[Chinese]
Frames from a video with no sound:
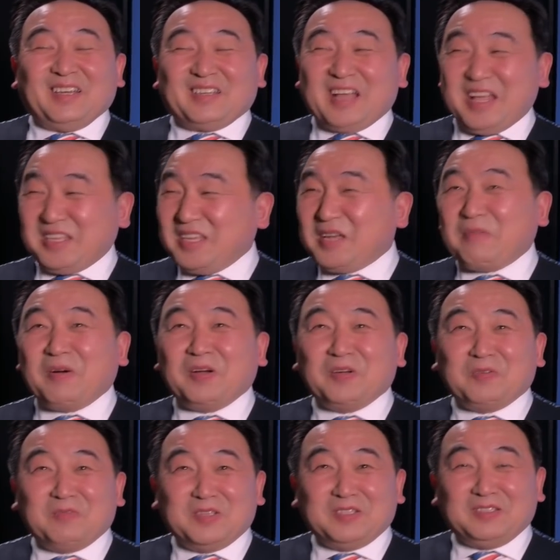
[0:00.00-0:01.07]
感谢朋
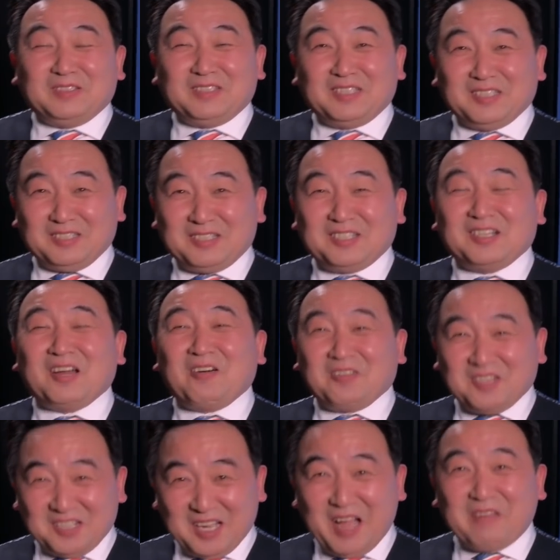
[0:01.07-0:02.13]
友们，请吃到
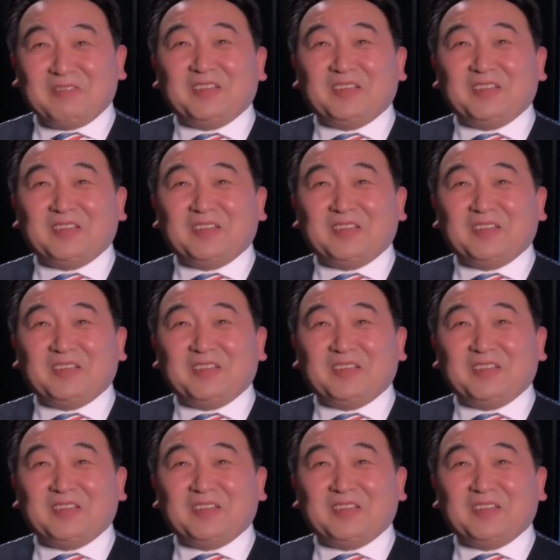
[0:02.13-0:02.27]
喝咖